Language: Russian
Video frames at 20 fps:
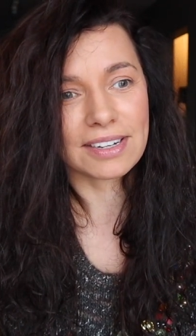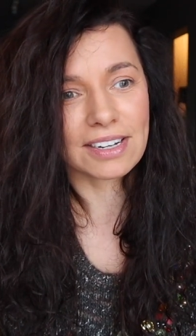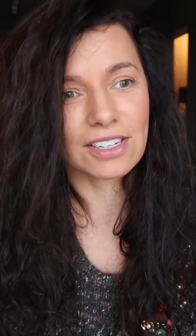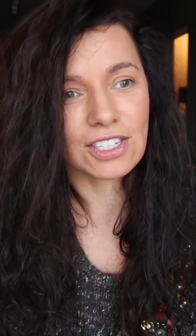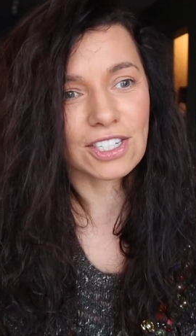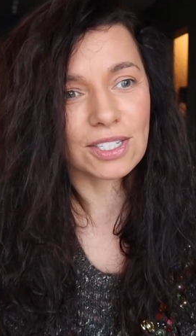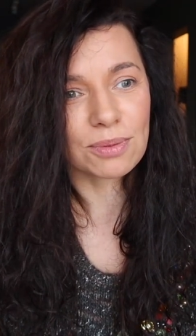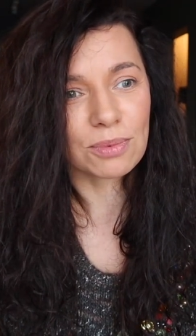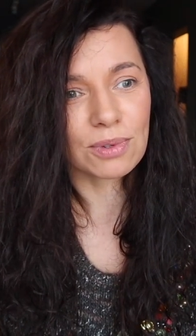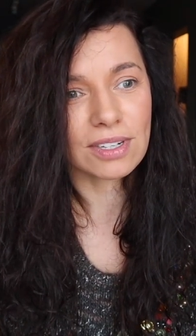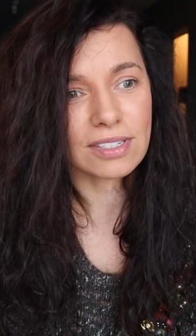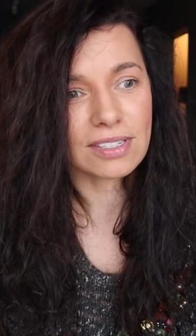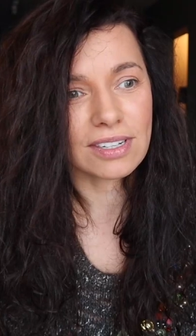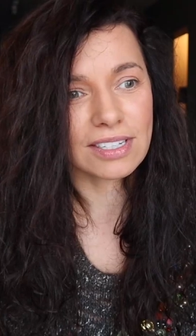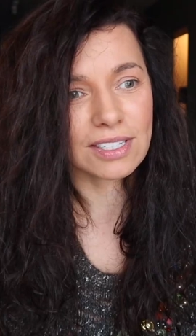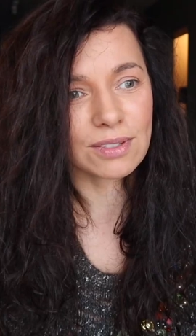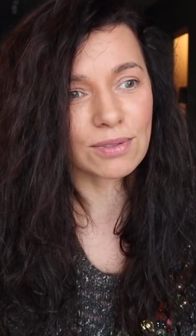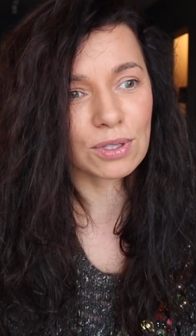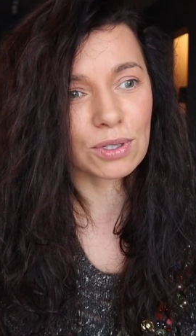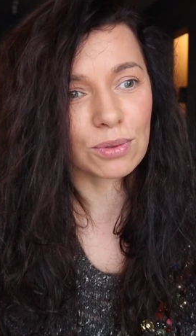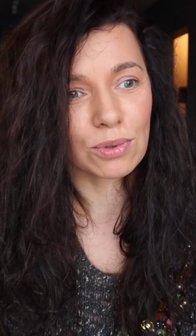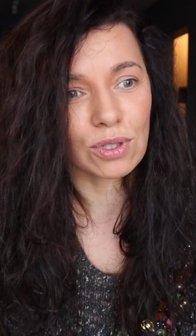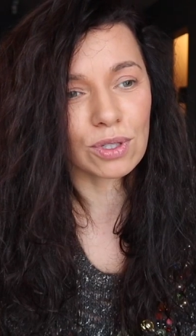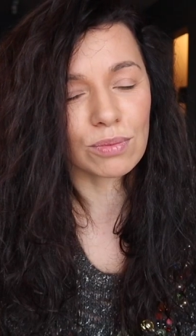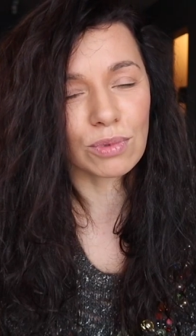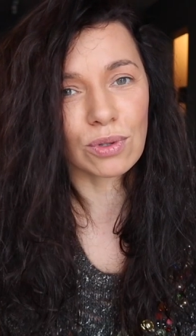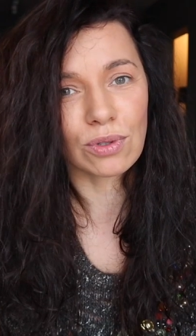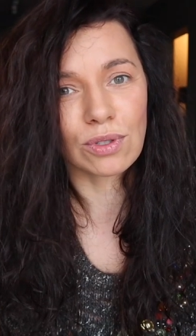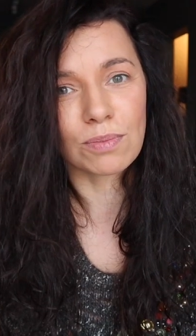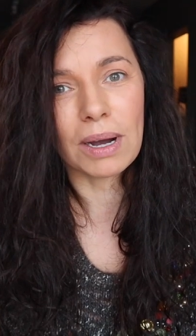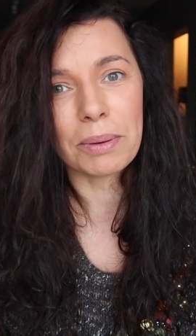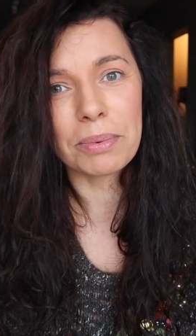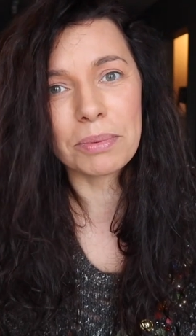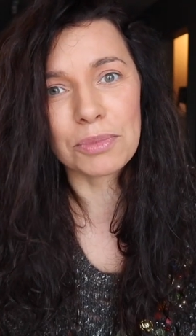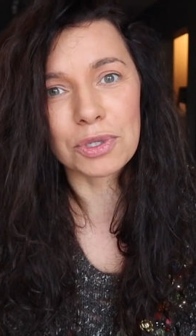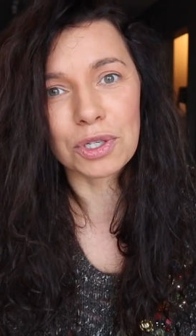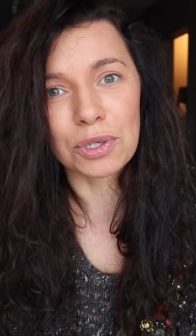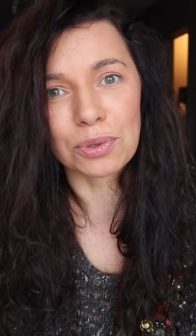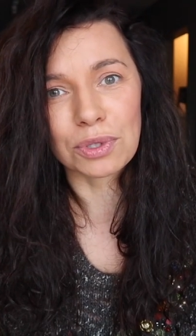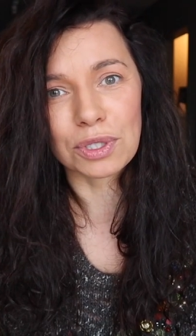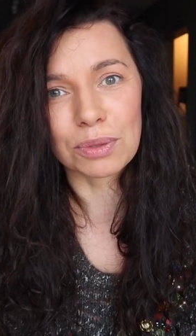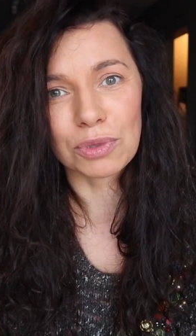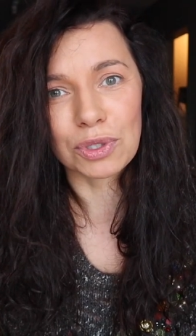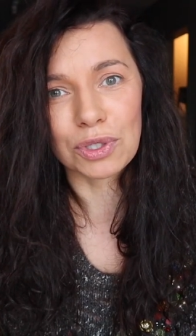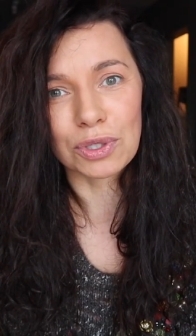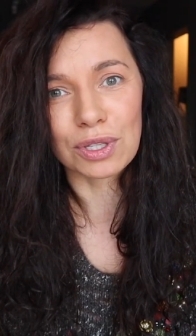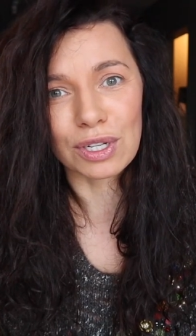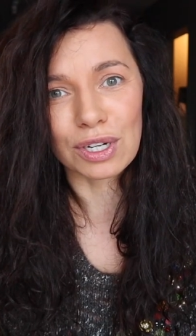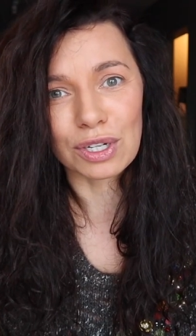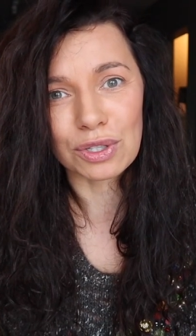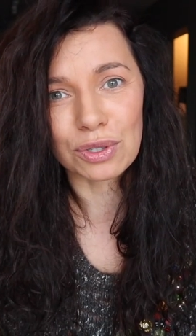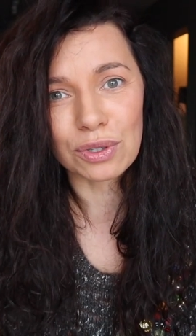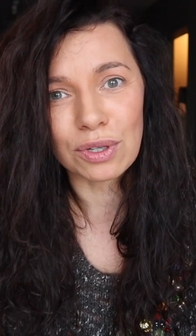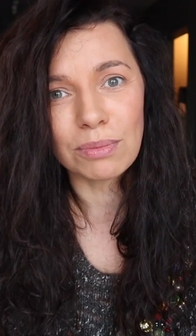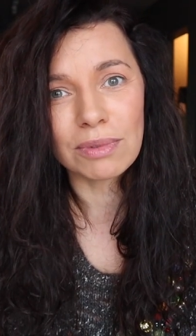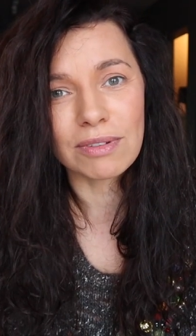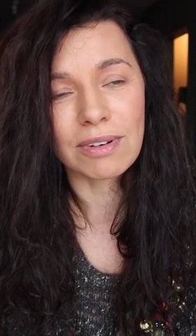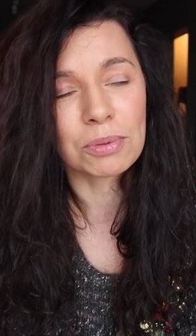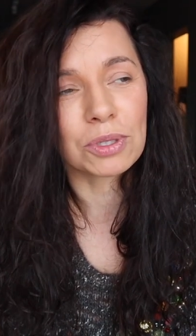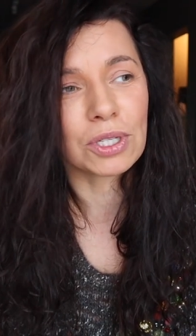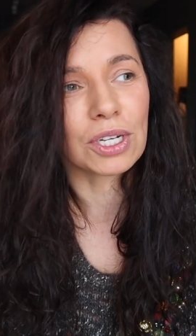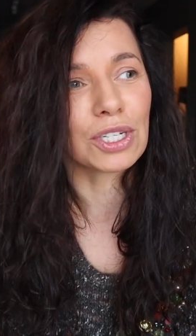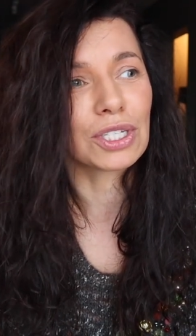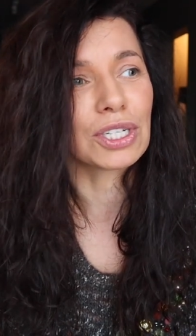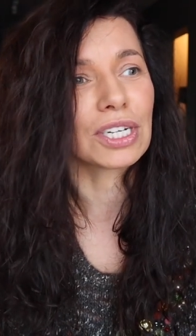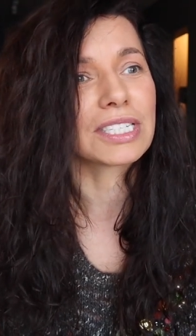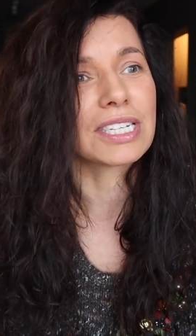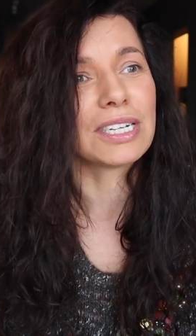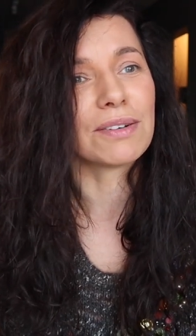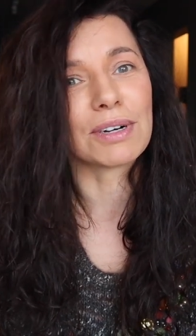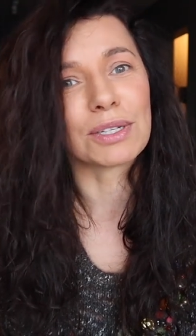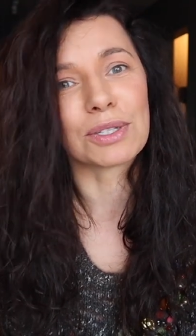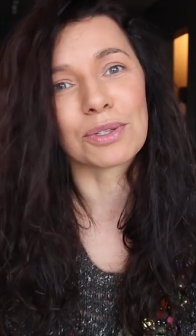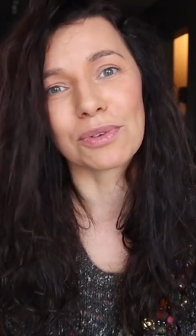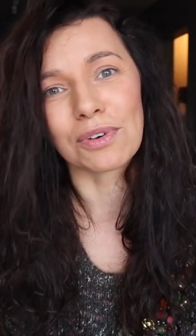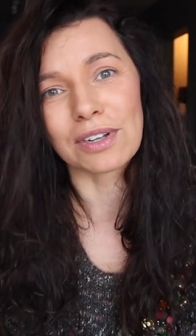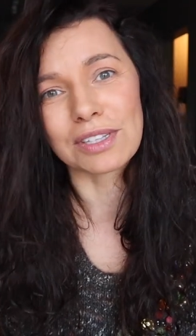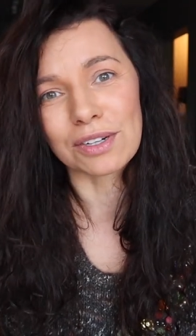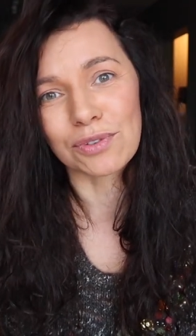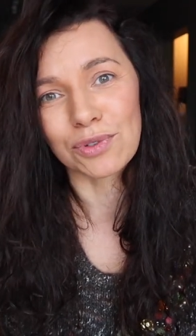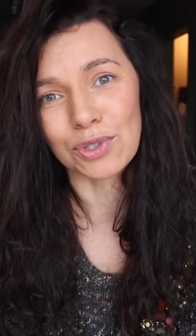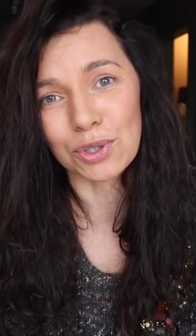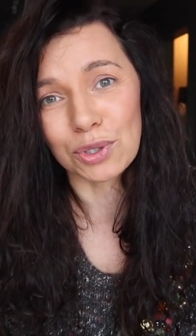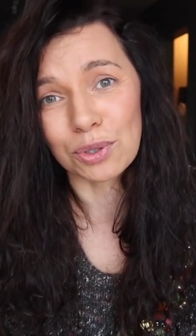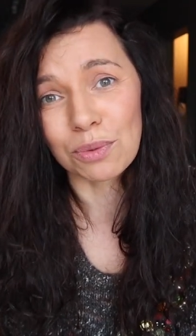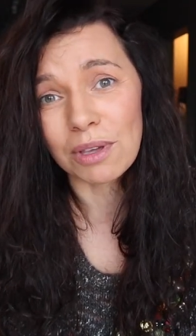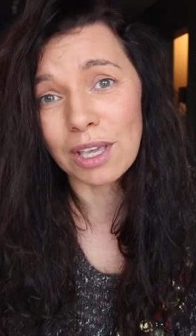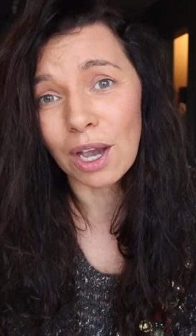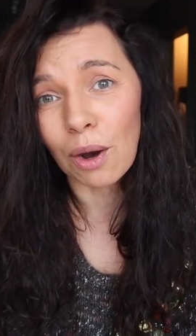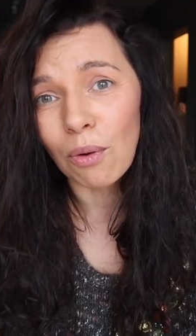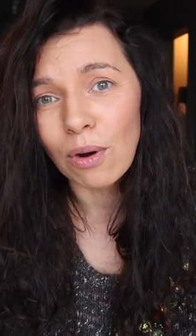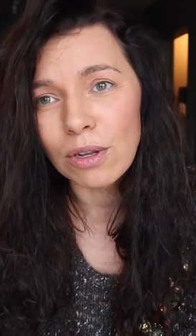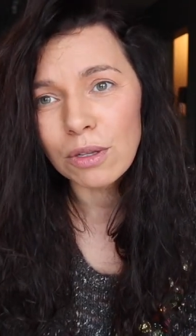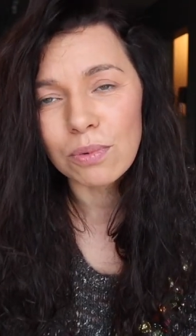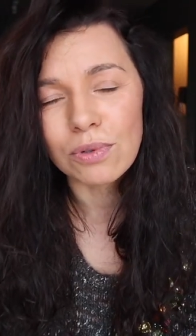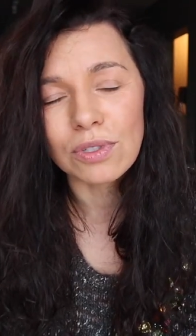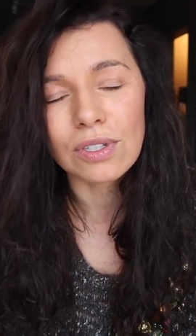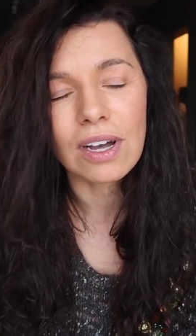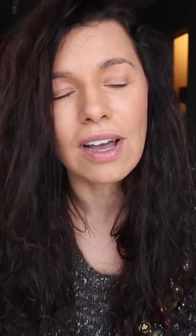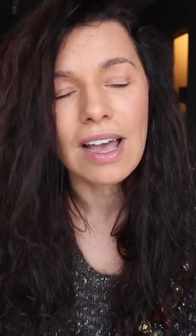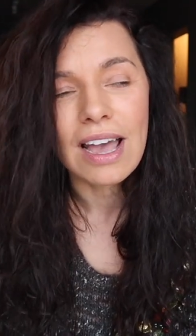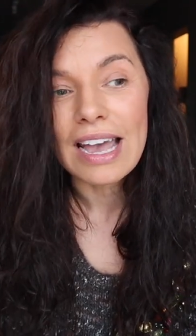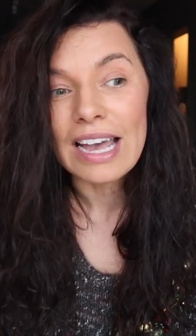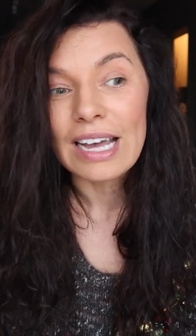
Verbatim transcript: Я, конечно, ему рассказываю о том, что мы тут с бабами шутим, мы что-то ржем, и вообще я счастлива от, от того, что у меня отпуск.